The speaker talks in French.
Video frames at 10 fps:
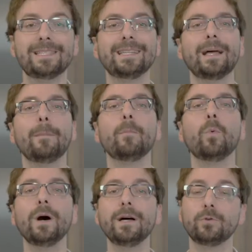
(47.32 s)
c'est à
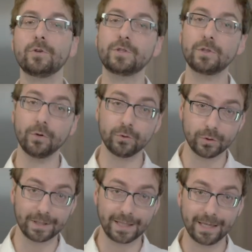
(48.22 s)
moins de 100
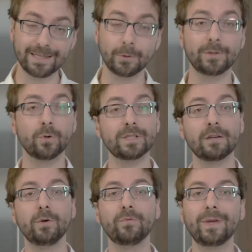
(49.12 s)
degrés, ça doit être
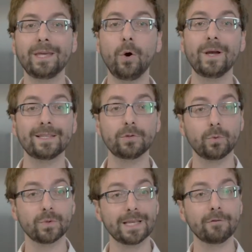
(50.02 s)
conservé au frigo et ça se
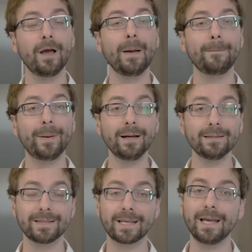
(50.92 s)
conserve pas
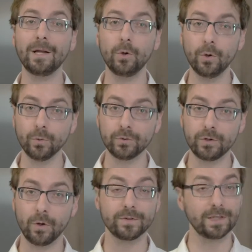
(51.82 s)
très
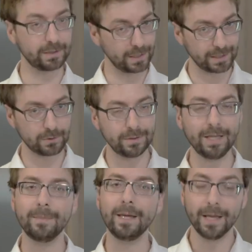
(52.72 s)
longtemps. C'est très très
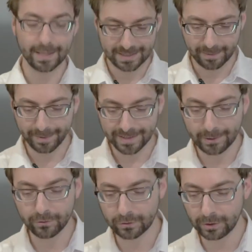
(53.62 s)
utile, mais c'est pas ce qui
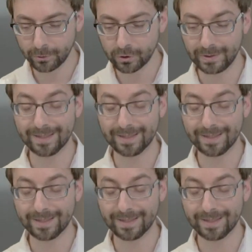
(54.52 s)
nous occupe aujourd'hui.